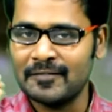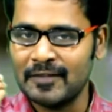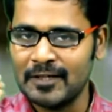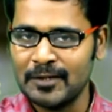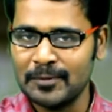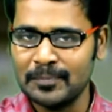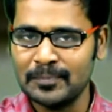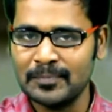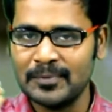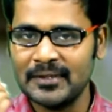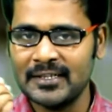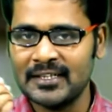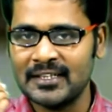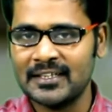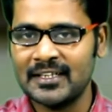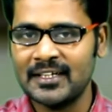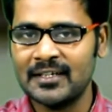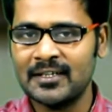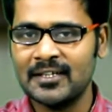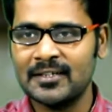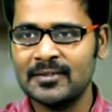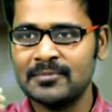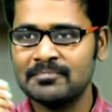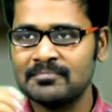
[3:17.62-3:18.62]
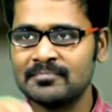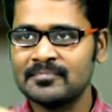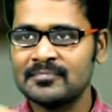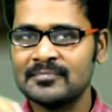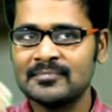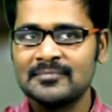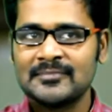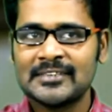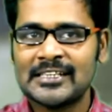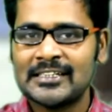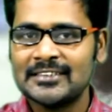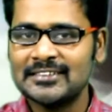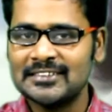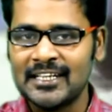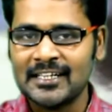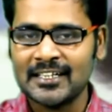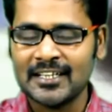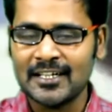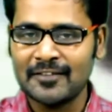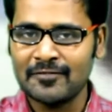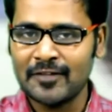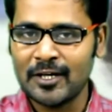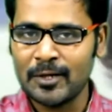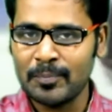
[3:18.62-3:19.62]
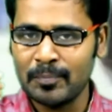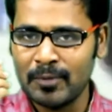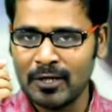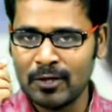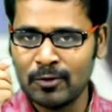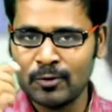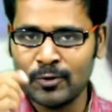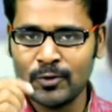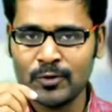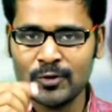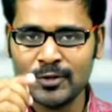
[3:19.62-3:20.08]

வரும்பு அந்த ஜன்னல் வரம்பில் ஒரு